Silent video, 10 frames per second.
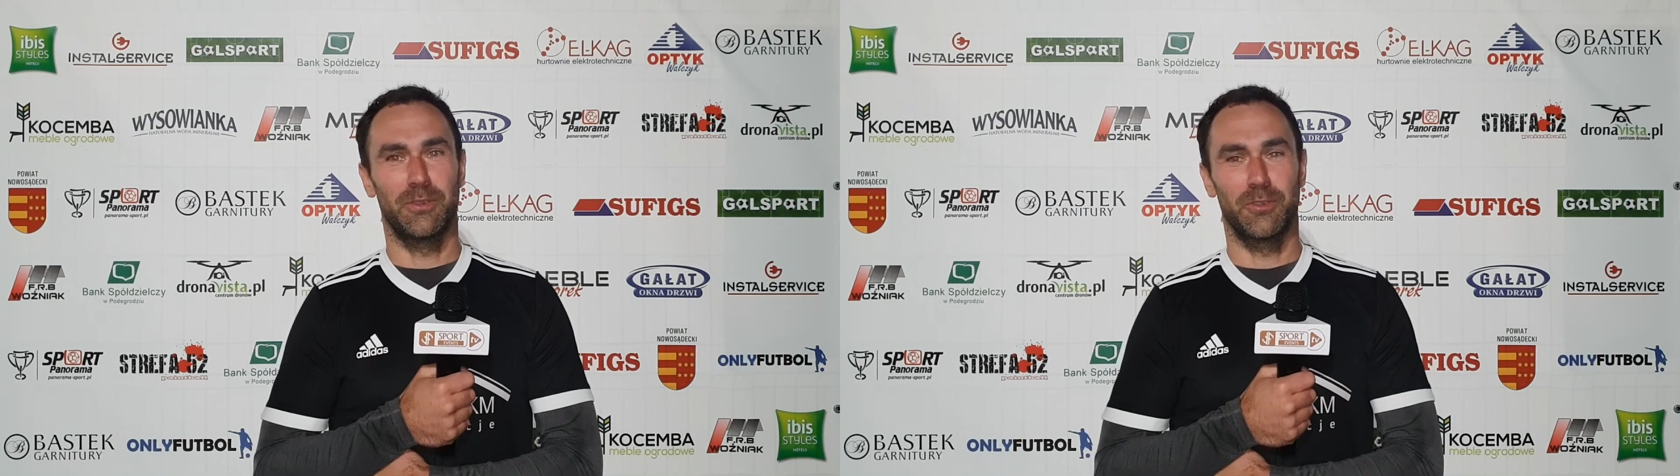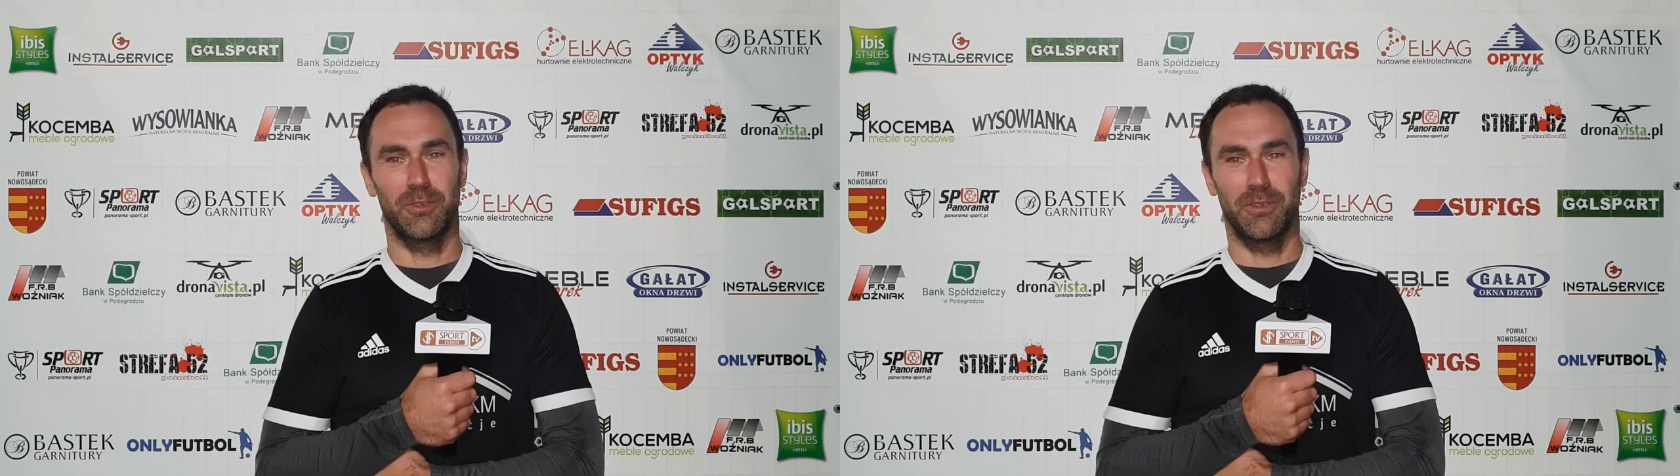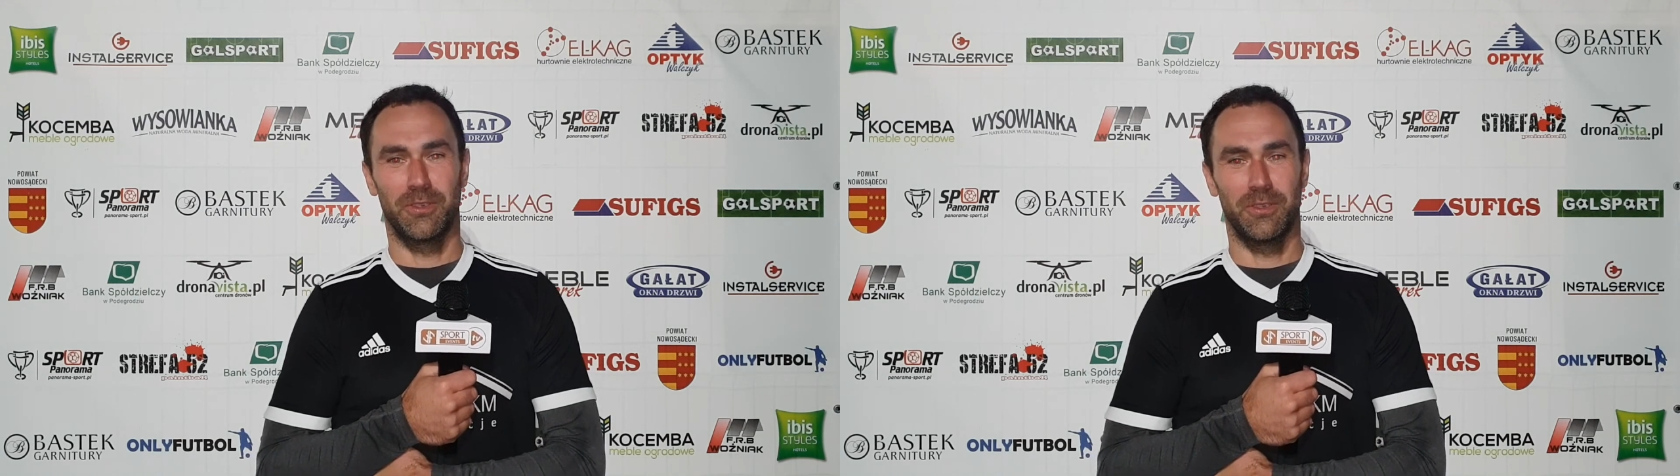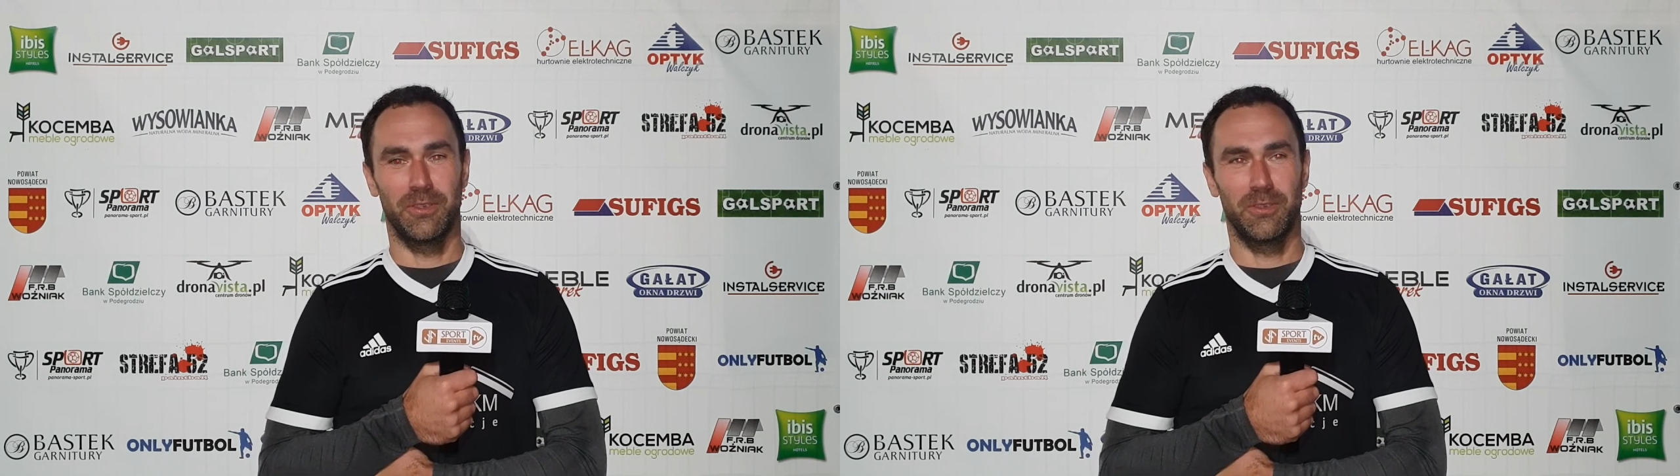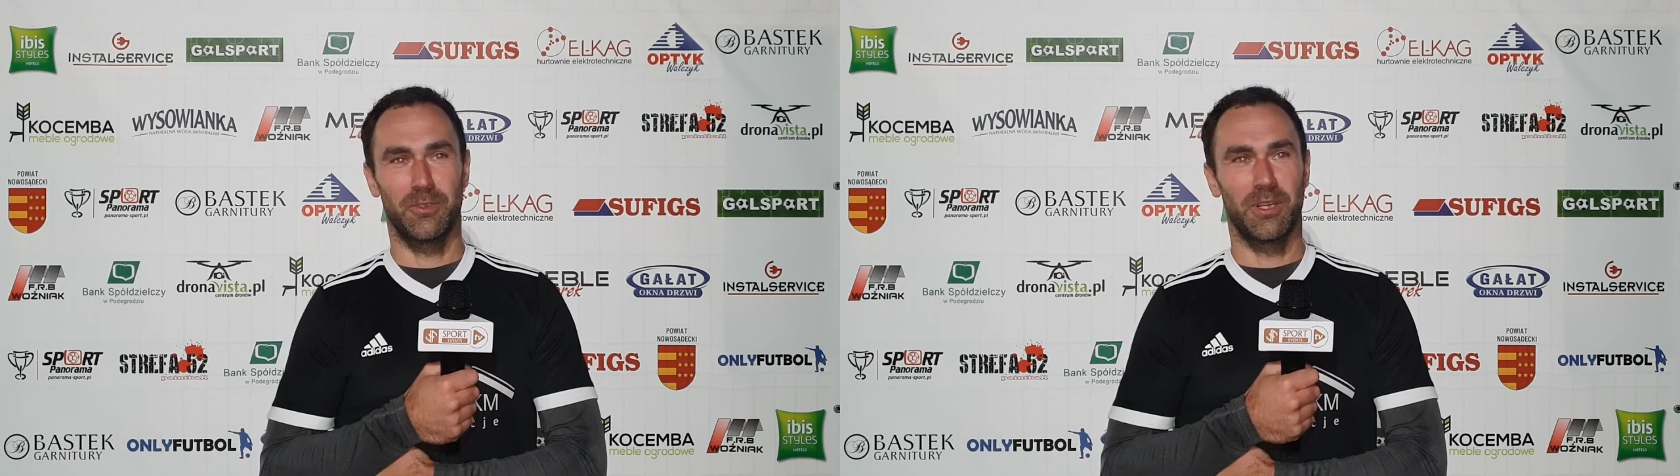
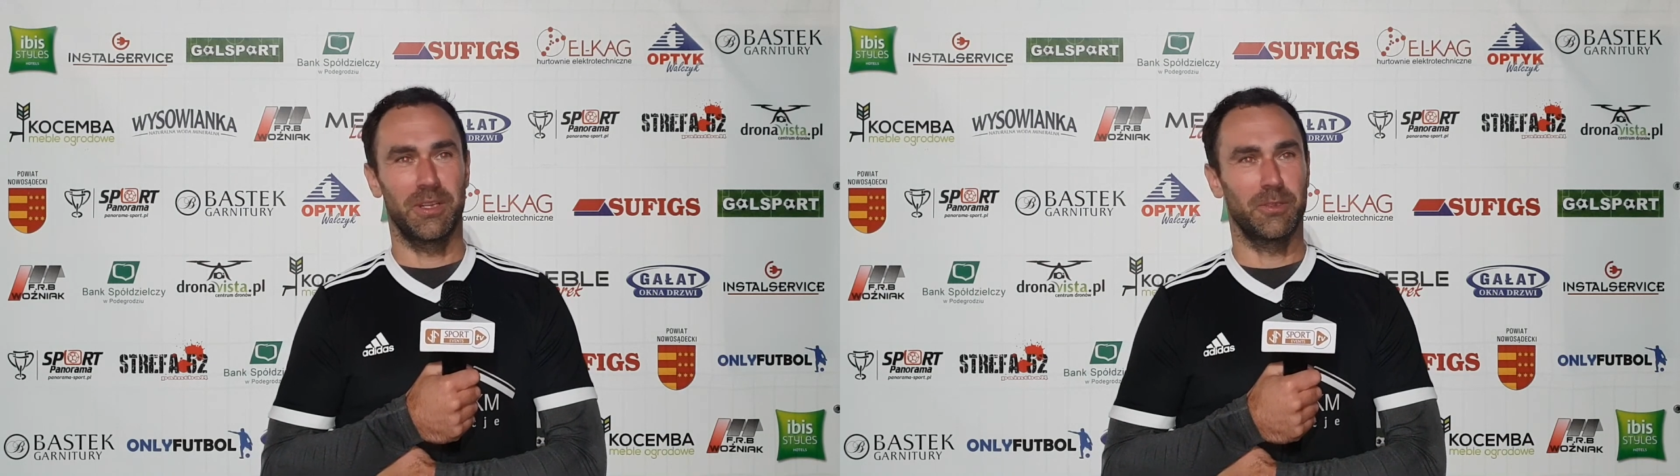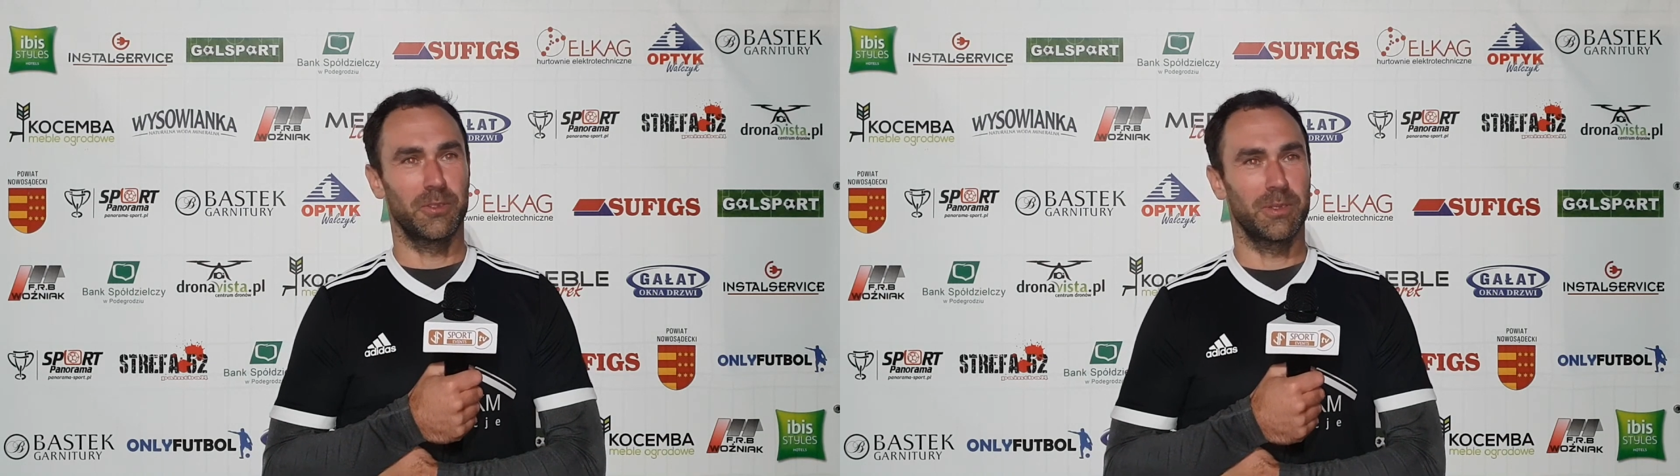czy, czy dalej ktoś